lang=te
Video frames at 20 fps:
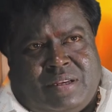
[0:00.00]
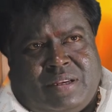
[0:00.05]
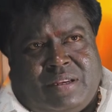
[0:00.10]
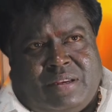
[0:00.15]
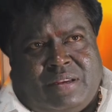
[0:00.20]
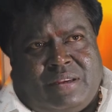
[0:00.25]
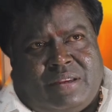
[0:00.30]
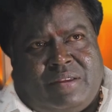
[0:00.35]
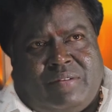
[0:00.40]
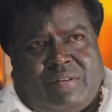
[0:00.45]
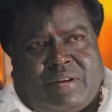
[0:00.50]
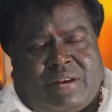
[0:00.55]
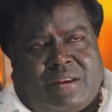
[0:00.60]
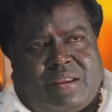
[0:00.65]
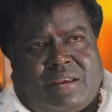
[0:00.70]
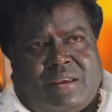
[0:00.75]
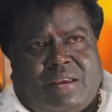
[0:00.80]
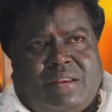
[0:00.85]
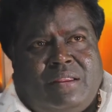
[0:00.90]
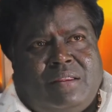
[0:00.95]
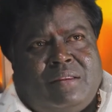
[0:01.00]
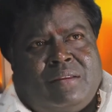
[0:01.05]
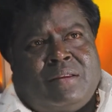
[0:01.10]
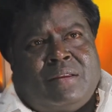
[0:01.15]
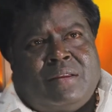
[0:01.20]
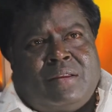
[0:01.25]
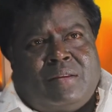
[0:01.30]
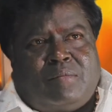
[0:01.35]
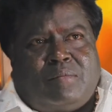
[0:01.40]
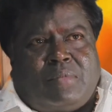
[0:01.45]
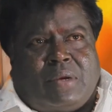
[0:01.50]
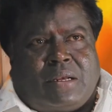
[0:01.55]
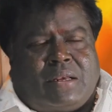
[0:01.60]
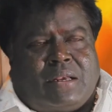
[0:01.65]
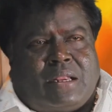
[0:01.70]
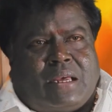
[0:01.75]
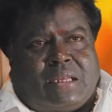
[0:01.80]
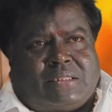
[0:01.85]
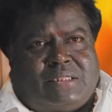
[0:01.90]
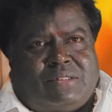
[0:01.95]
నేనేమన్నా కానీ బట్
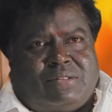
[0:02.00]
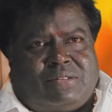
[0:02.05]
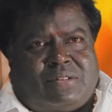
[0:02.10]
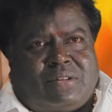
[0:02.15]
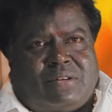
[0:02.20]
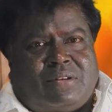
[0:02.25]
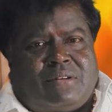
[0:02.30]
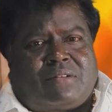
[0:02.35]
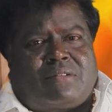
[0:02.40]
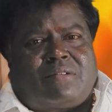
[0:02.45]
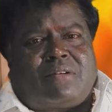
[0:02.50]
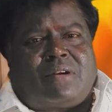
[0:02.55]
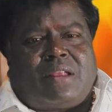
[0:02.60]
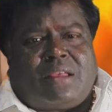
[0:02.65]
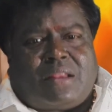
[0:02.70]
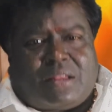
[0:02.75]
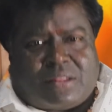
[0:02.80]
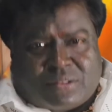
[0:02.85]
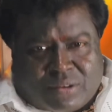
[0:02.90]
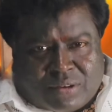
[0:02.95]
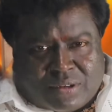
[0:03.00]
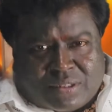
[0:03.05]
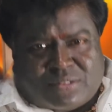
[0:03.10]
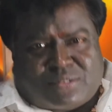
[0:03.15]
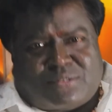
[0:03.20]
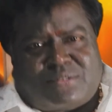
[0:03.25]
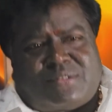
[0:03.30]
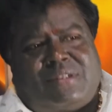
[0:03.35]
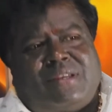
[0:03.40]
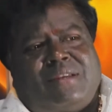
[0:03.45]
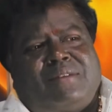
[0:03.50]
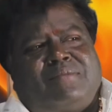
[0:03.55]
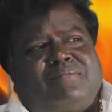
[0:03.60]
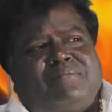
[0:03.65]
నా జీవితంలో కూడా ఇలా తొంగి చూసాయి